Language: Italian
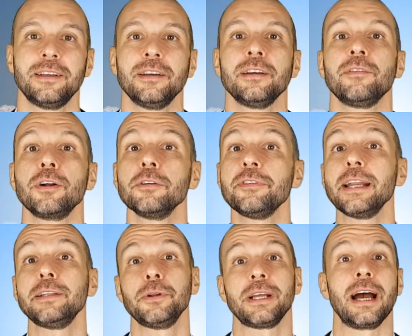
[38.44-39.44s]
Voglio
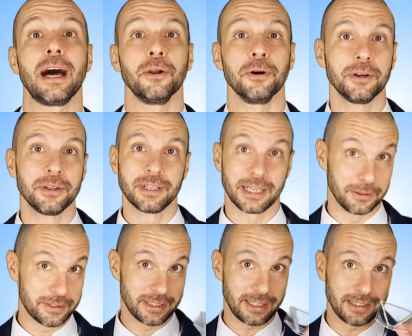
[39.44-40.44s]
farti un regalo, e
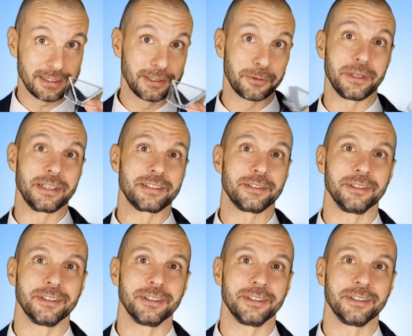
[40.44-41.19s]
non si tratta di questo.